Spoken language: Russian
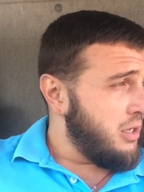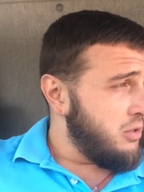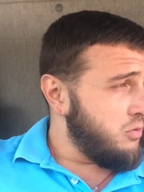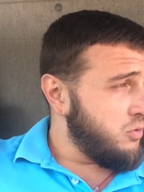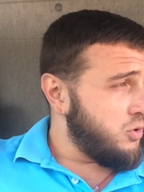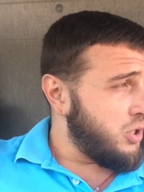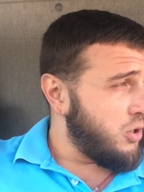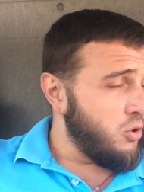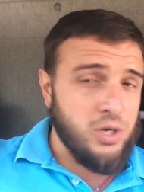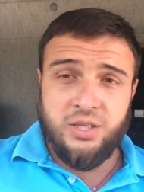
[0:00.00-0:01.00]
Ну вот,
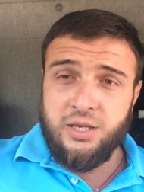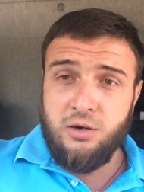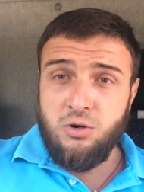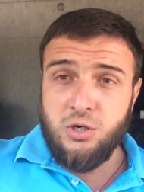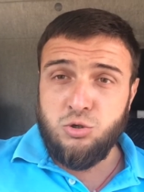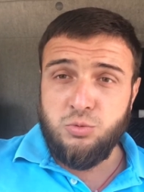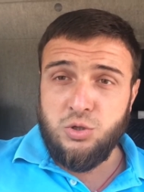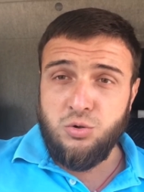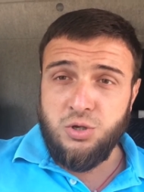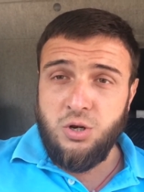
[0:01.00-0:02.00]
кое-как доехал, хорошо,
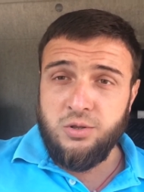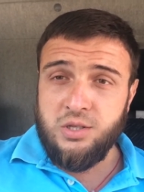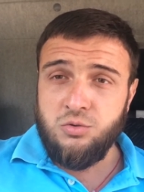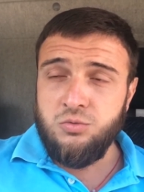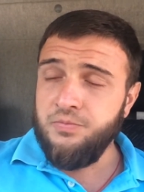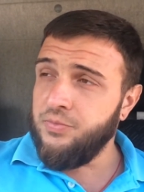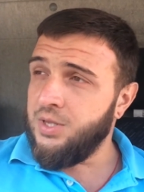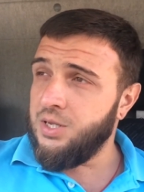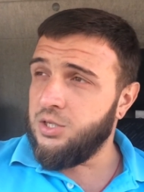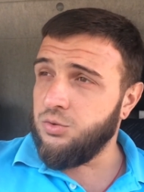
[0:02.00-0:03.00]
мотор не клинанул.
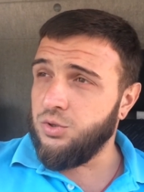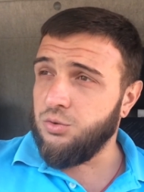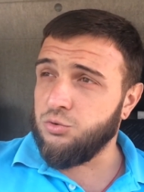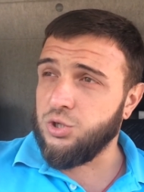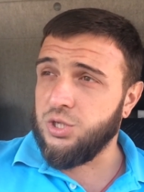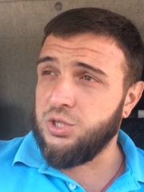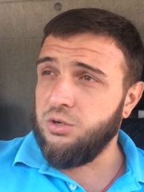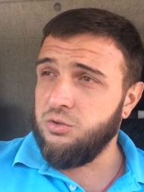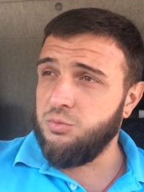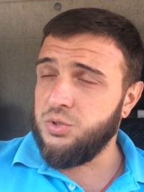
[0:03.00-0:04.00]
Сегодня уже на
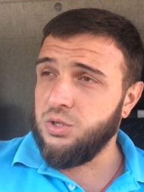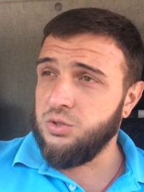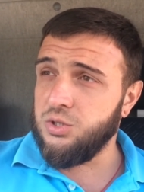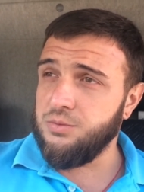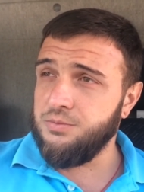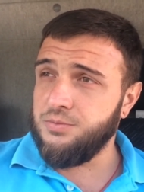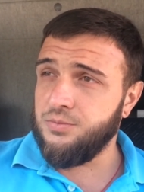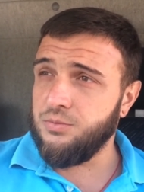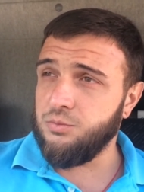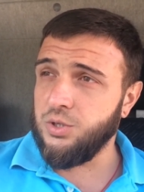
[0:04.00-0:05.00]
сервис записался.
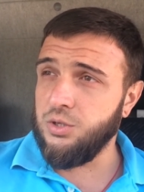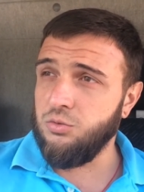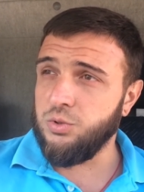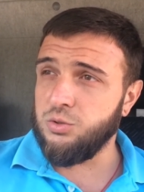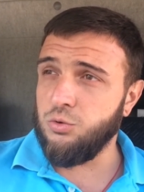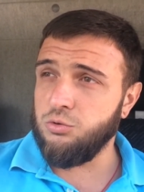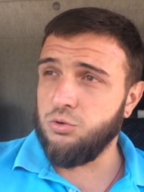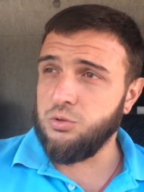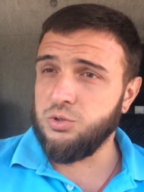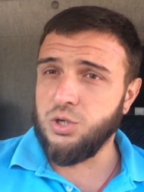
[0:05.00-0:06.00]
Поеду, посмотрим,
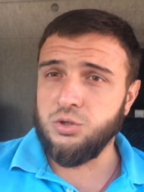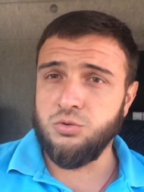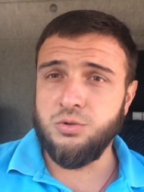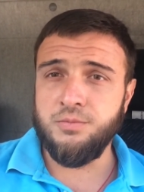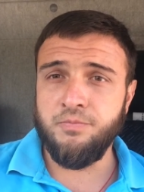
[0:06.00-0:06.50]
что там скажут.